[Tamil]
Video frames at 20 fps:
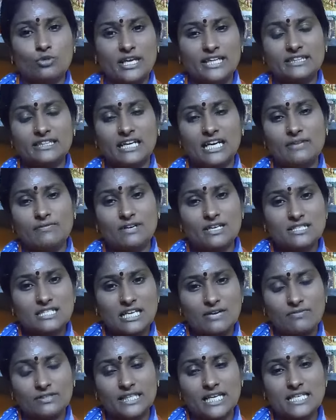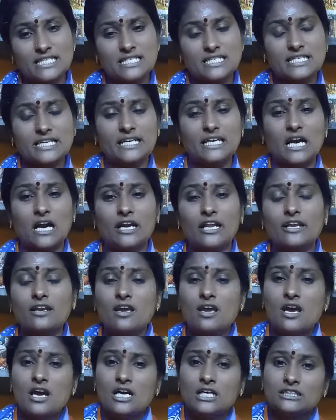துணைத் தலைவர் சர்வதேச
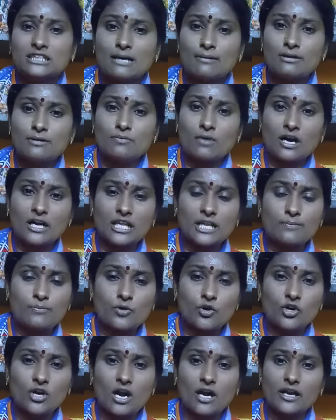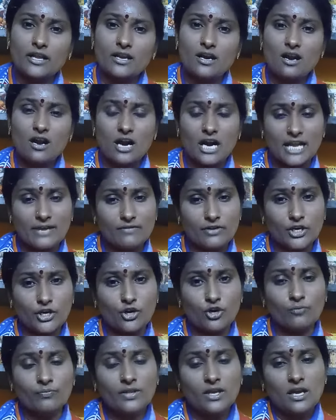செயலாளர் தமிழ் மாநில பொருளாளர்
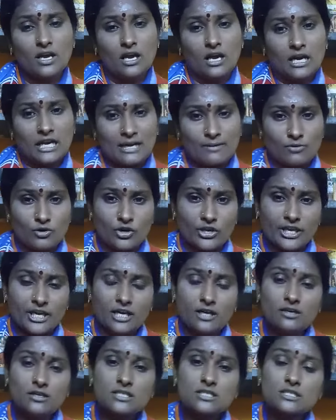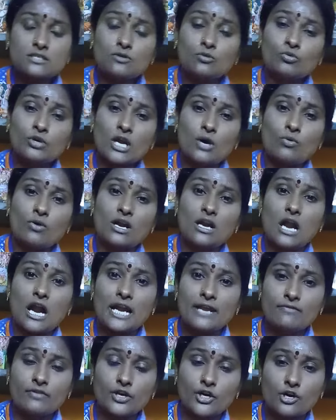அனைவருக்கும் நம்மளுடைய உறவுகள்
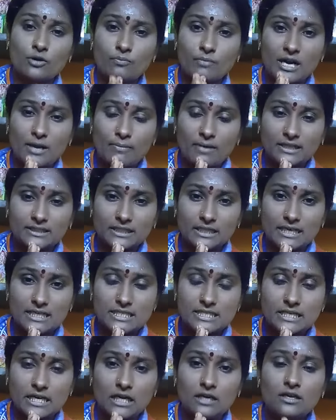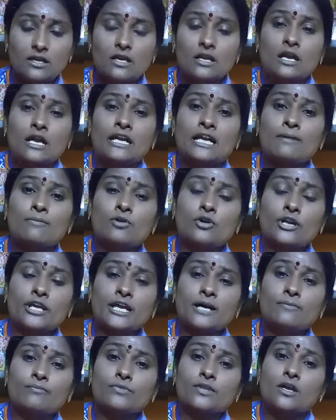அனைவருக்கும் மனமார்ந்த நன்றிகள்
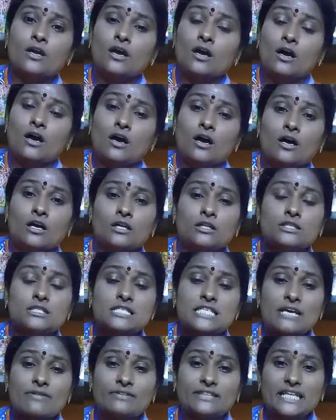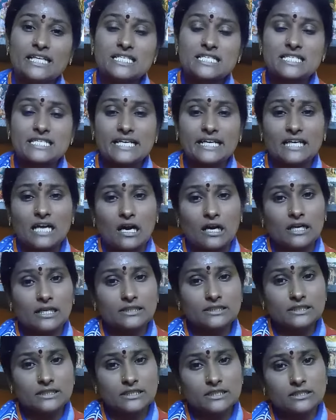நம்மளுடைய சர்வதேச
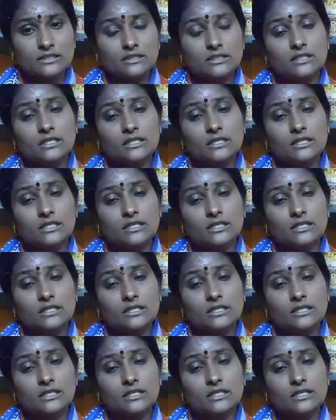செயலாளர் திரு